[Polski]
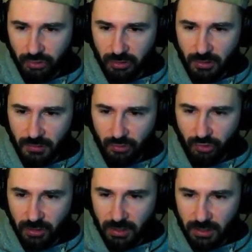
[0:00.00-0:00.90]
Cink
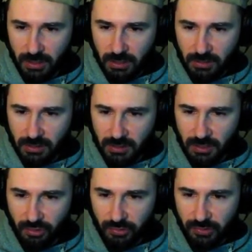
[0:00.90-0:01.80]
ostrzega, nie
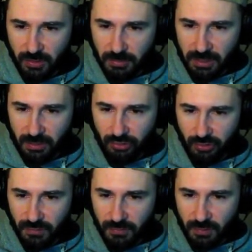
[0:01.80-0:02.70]
należy zamykać
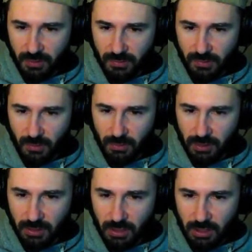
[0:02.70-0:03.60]
się w swoich
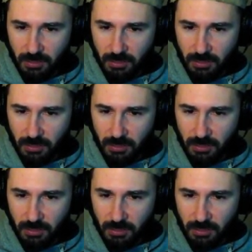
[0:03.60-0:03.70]
cnotach.